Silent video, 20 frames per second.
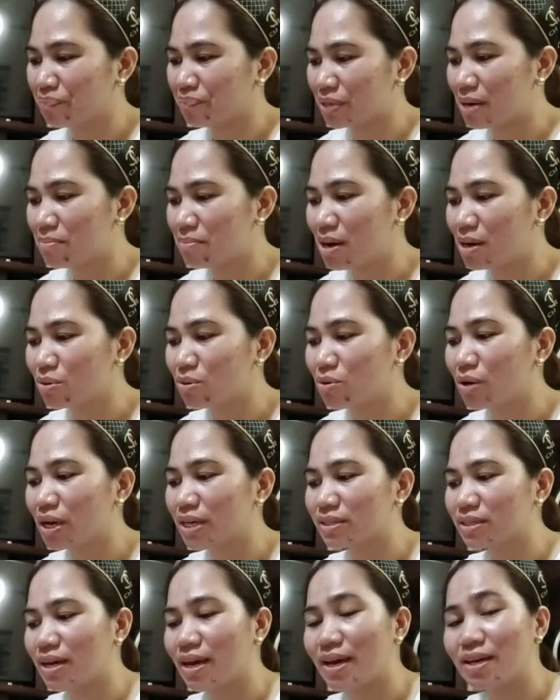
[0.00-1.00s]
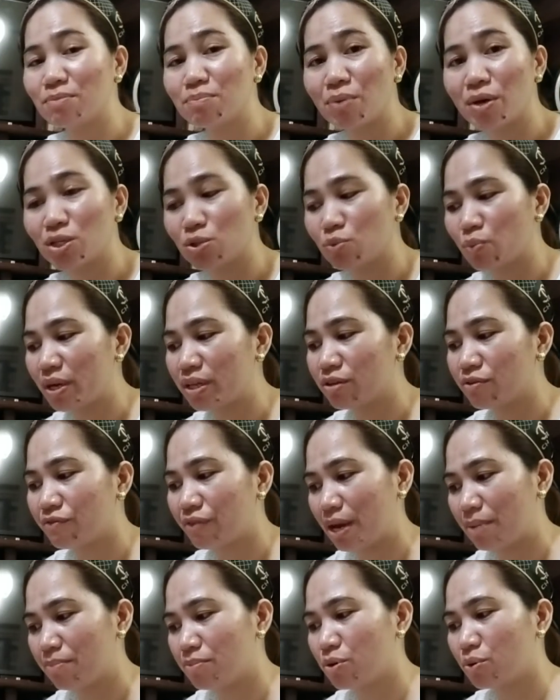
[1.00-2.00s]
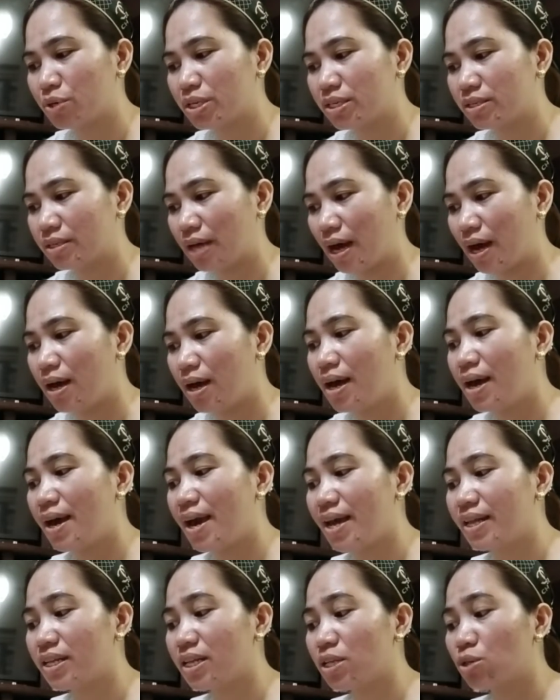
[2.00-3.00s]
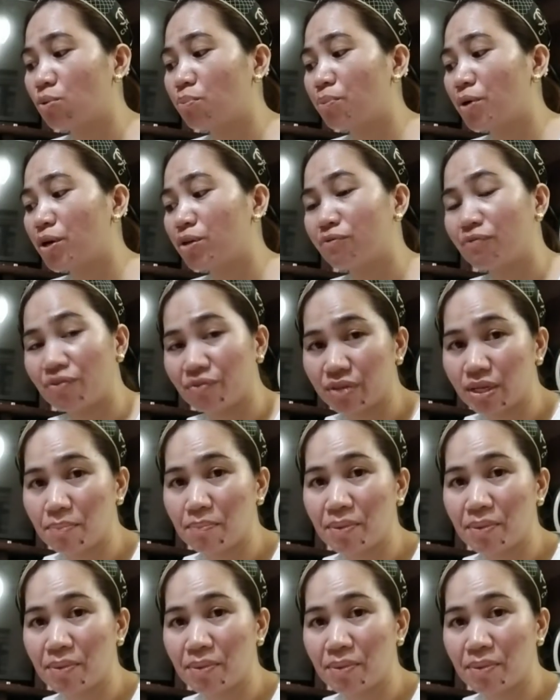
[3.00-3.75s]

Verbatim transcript: Ang mango kasi 8.25 yung isa, 82.50.